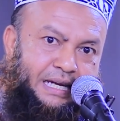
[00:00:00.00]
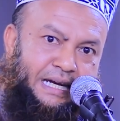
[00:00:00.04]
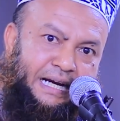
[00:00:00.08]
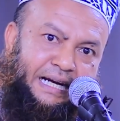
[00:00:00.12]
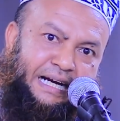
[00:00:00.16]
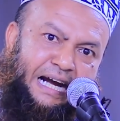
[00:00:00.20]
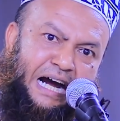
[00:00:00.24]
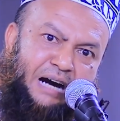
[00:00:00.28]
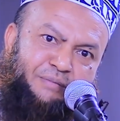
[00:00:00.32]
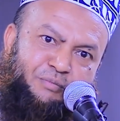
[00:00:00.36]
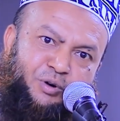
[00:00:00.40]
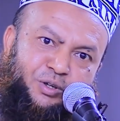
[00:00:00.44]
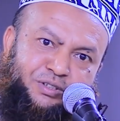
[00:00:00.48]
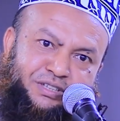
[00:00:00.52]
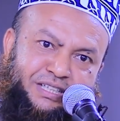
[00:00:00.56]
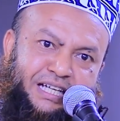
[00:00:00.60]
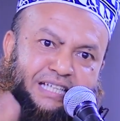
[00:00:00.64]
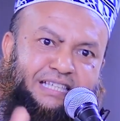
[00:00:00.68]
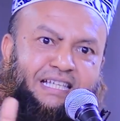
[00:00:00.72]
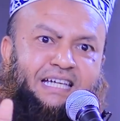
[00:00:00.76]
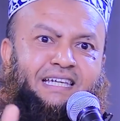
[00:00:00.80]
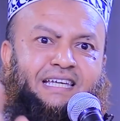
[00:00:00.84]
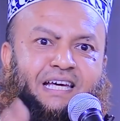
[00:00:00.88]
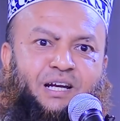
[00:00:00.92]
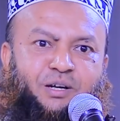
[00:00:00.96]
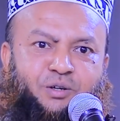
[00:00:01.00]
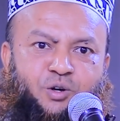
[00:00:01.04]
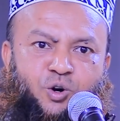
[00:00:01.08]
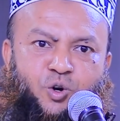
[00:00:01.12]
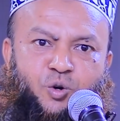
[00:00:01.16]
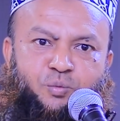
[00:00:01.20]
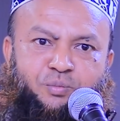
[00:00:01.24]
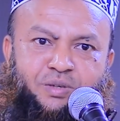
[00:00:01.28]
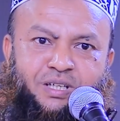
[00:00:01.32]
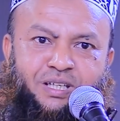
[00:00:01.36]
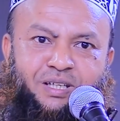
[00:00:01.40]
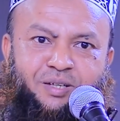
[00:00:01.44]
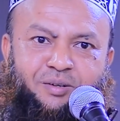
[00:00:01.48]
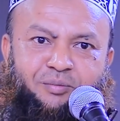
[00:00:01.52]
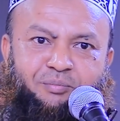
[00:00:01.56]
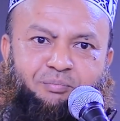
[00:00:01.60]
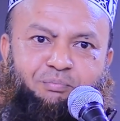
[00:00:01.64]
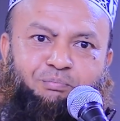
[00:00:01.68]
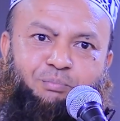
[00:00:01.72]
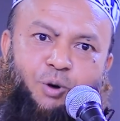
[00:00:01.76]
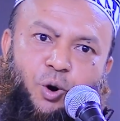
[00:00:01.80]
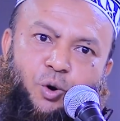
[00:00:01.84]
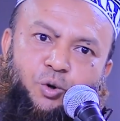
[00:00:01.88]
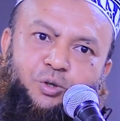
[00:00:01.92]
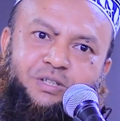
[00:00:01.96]
একামতে দিনের কর্মী
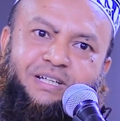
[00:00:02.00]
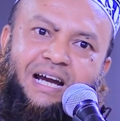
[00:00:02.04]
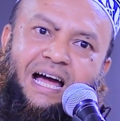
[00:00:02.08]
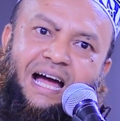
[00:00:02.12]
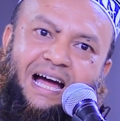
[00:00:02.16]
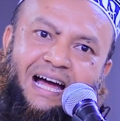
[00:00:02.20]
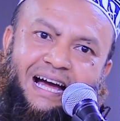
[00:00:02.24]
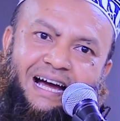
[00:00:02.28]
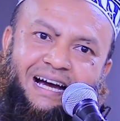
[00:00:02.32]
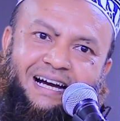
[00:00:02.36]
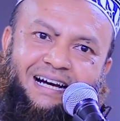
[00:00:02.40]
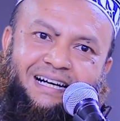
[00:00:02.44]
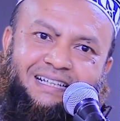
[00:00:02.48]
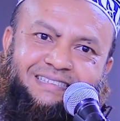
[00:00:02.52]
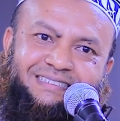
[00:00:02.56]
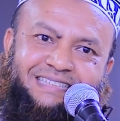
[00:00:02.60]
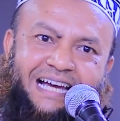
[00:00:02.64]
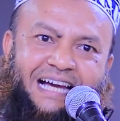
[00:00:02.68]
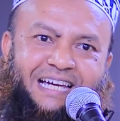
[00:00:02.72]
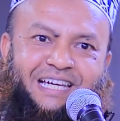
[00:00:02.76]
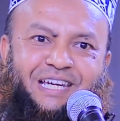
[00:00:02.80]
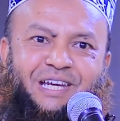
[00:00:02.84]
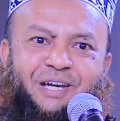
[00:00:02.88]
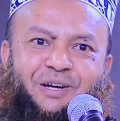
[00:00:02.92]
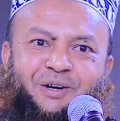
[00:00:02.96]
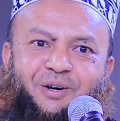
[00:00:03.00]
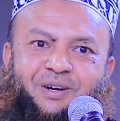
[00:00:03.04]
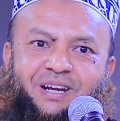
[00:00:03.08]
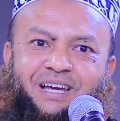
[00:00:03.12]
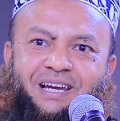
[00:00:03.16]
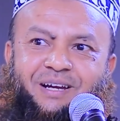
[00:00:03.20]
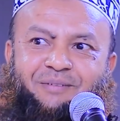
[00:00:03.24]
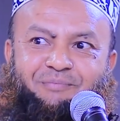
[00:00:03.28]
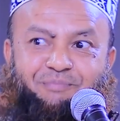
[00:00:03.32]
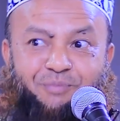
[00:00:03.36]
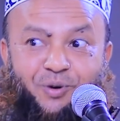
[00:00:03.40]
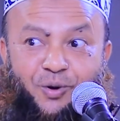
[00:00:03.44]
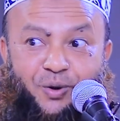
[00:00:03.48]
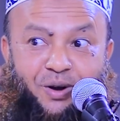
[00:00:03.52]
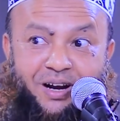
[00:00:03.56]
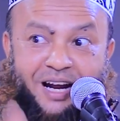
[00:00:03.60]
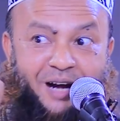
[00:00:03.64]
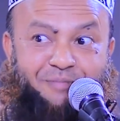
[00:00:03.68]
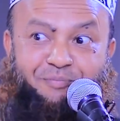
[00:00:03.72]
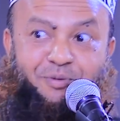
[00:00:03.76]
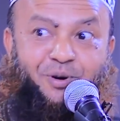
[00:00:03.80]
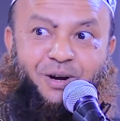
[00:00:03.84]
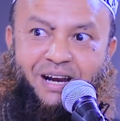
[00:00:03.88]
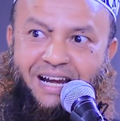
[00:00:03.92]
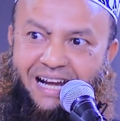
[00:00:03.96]
বউটা চাকরি করে
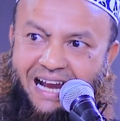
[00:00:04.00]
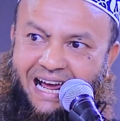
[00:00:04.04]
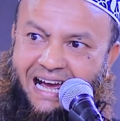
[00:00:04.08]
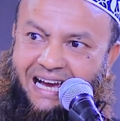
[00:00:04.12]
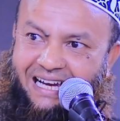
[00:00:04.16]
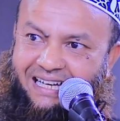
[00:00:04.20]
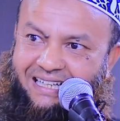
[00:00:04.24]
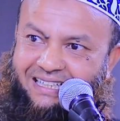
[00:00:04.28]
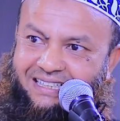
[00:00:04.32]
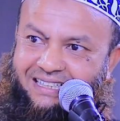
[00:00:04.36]
বোরকা পরে না